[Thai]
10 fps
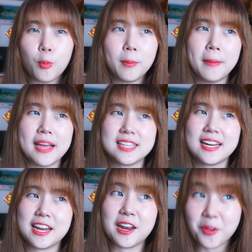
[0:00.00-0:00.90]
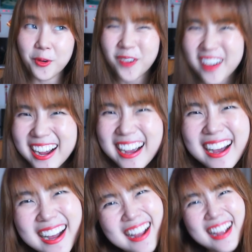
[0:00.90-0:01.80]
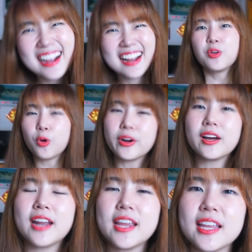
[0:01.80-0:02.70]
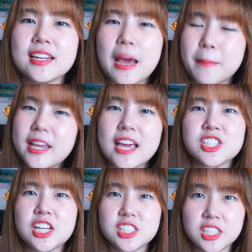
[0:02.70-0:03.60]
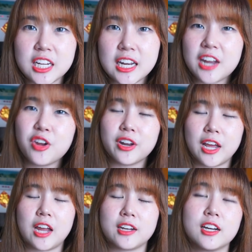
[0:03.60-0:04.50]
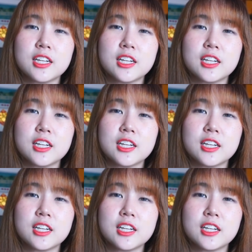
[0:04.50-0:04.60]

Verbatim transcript: ไม่แพ้ชาติใดในโลก ทุกคนเคยได้ยินแอปพลิเคชันชื่อนี้แน่นอนนะคะก็